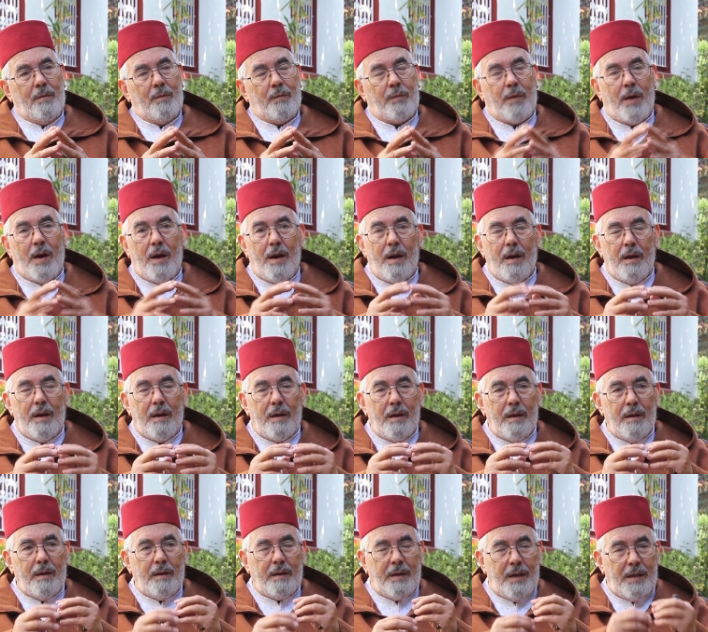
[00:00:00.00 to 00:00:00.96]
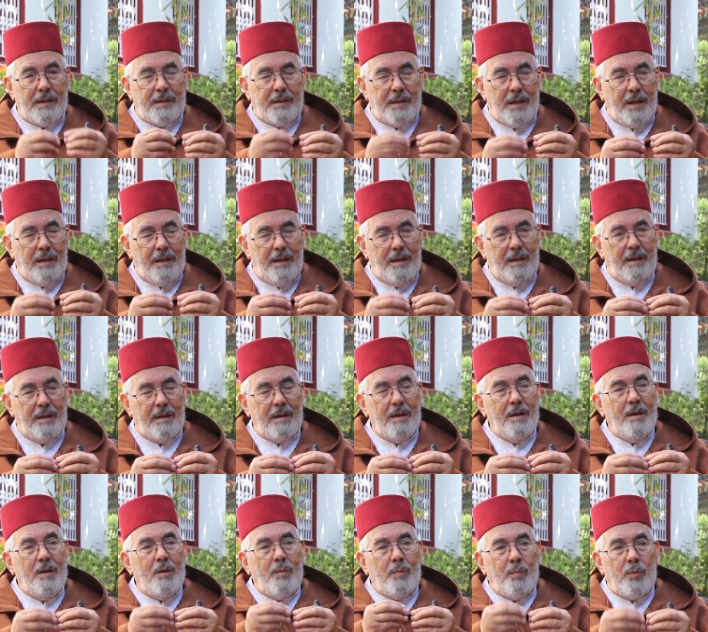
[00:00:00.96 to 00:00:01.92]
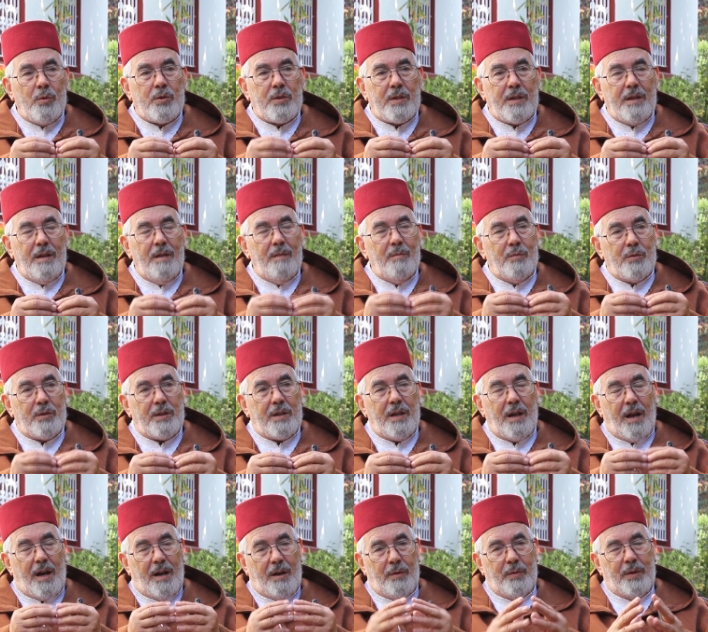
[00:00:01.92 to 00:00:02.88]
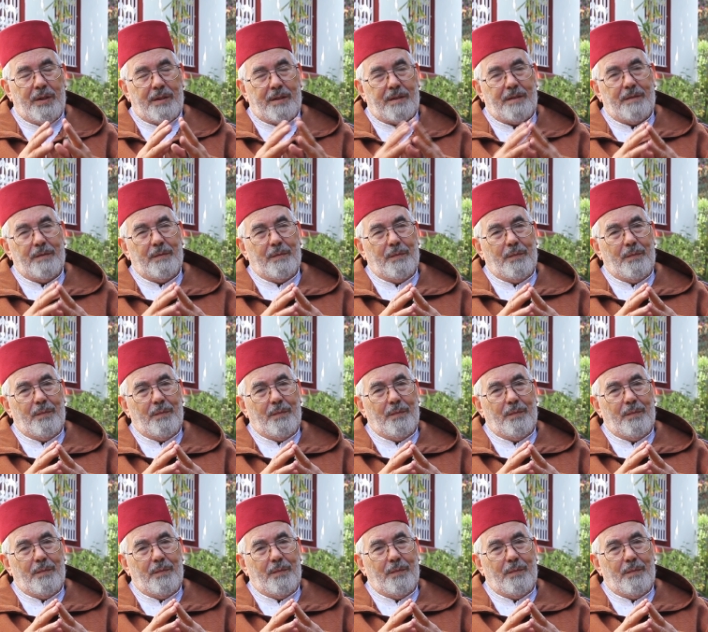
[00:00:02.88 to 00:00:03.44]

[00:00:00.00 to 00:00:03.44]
فكانت هذه مشكل مشكل عويص